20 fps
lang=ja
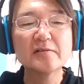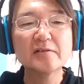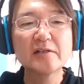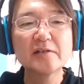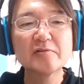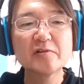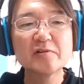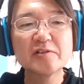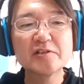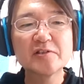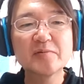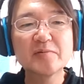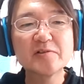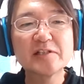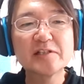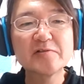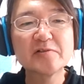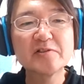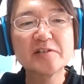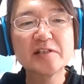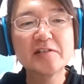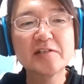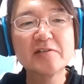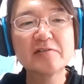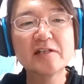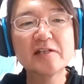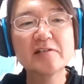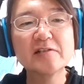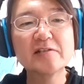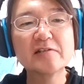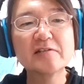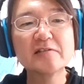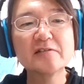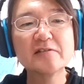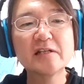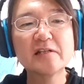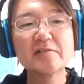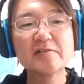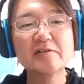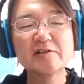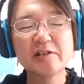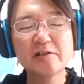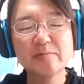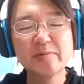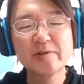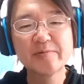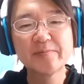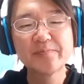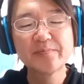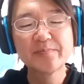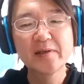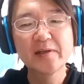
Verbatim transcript: テクノロジーの問題としてっていうやつなんですけども、